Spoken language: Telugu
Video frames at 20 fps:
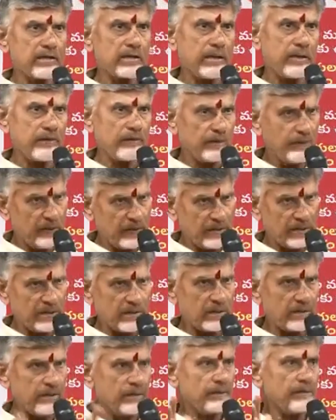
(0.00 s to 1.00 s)
చేసే
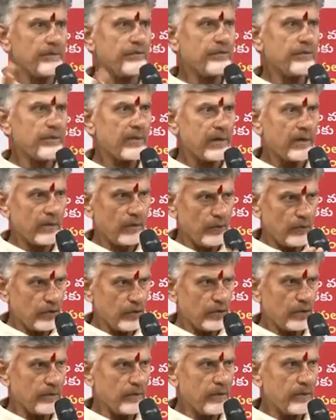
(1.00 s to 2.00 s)
ఫస్ట్
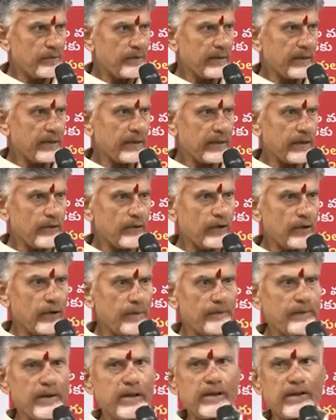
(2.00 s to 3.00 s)
కుటుంబం పేదరికం వల్ల
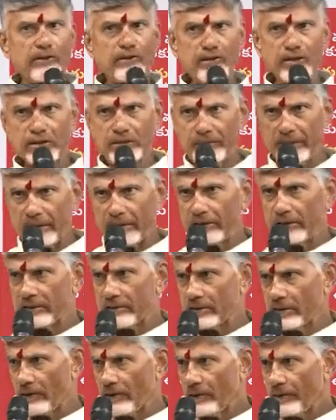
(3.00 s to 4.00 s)
పేదరికం నుంచి పైకి
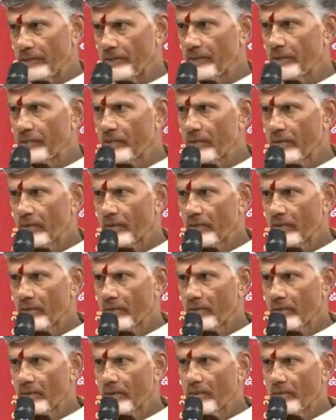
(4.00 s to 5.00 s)
తీసుకురావడం
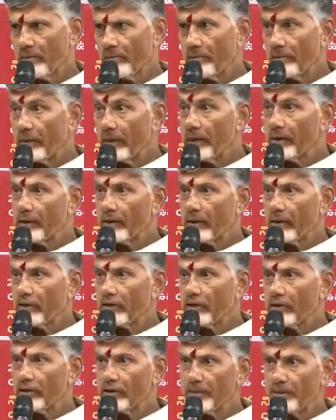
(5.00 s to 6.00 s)

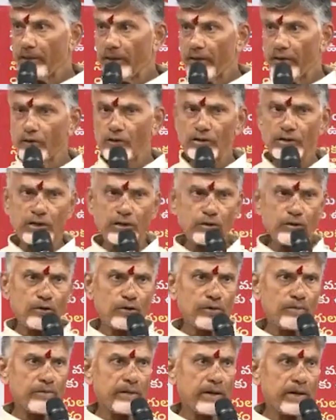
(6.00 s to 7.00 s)
పేదరికం నుంచి పైకి వచ్చిన
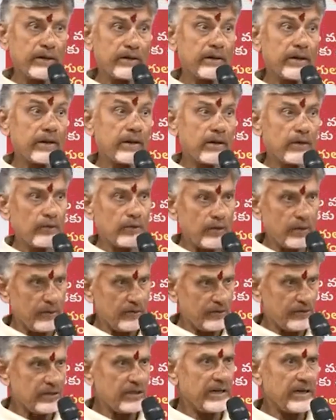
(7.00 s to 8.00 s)
కుటుంబాన్ని ధనిక
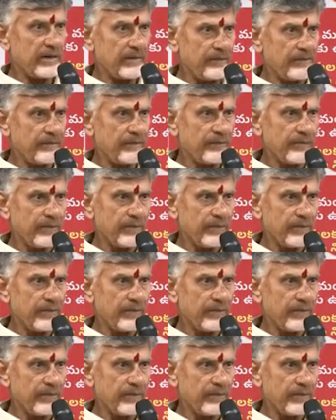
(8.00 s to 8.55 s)
కుటుంబం చేయడం